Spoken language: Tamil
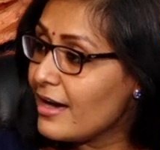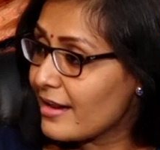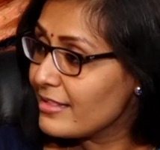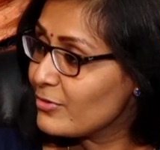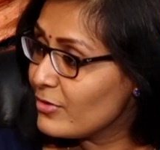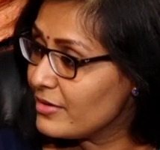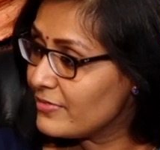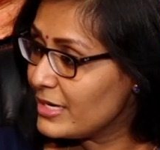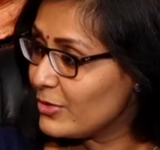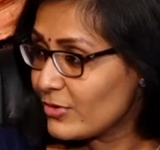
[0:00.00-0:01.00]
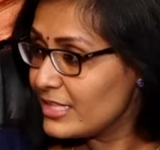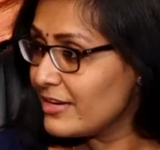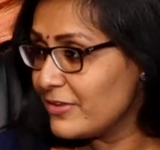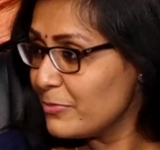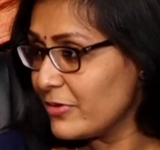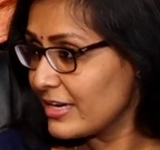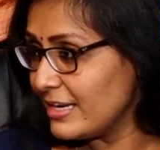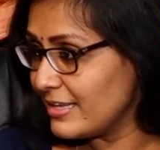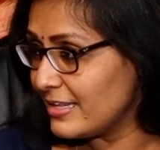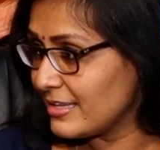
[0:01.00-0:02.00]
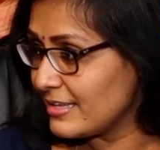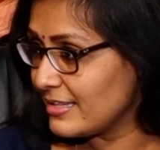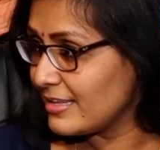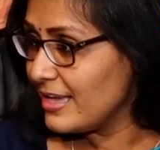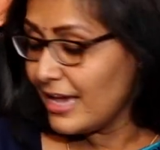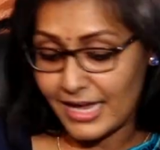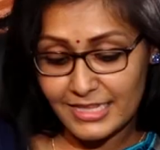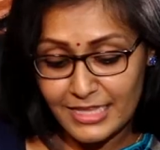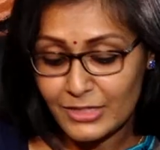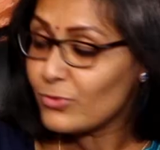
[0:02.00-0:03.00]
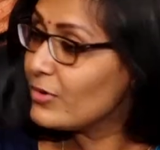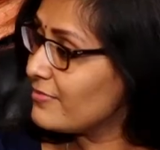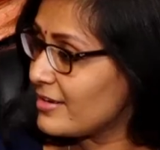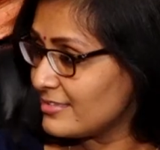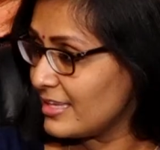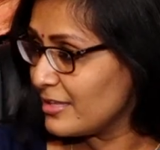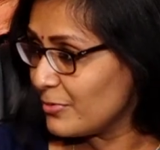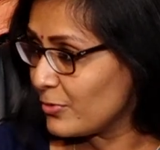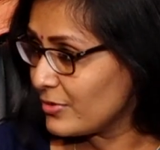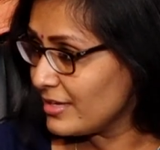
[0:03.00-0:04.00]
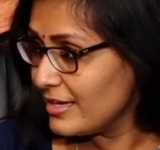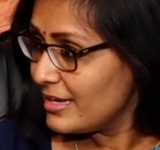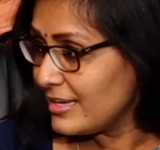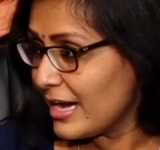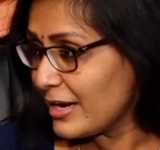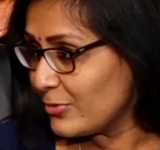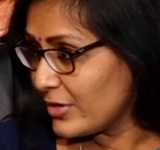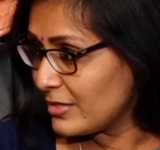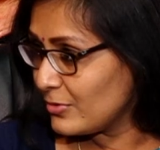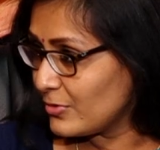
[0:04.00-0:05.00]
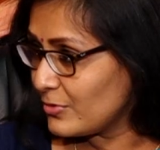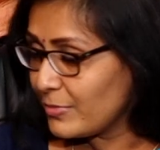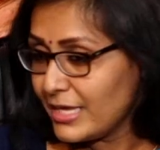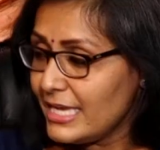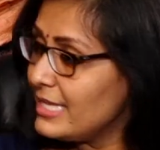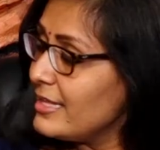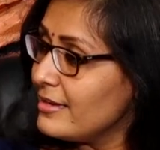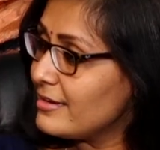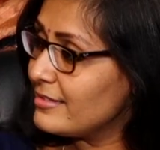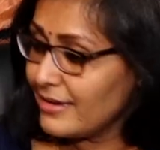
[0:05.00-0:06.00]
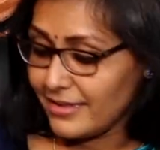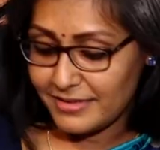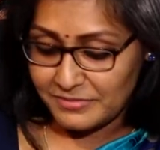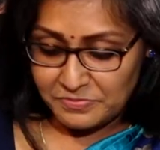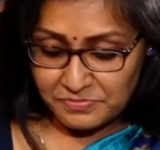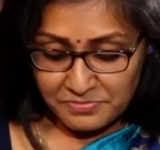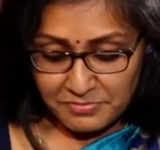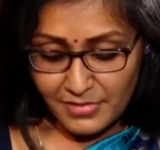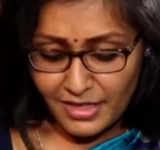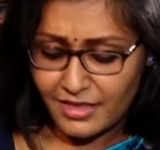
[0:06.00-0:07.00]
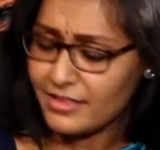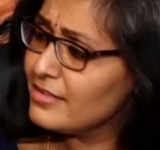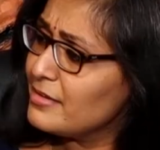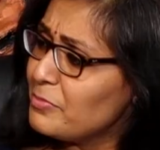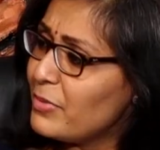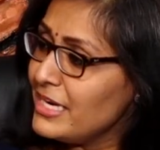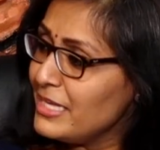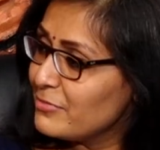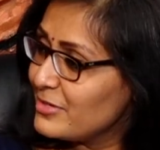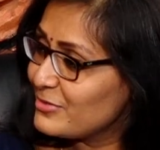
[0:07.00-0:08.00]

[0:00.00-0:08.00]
அறிந்து கொள்ள வேண்டிய ஒரு தேவையும் அவர்களுக்கு இருக்கிறது அதை இந்த நூலை வாசிக்கிற போது நாங்கள் உணர்ந்து கொண்டோம் இதே நேரத்திலே இந்த பொன்னியம் என்று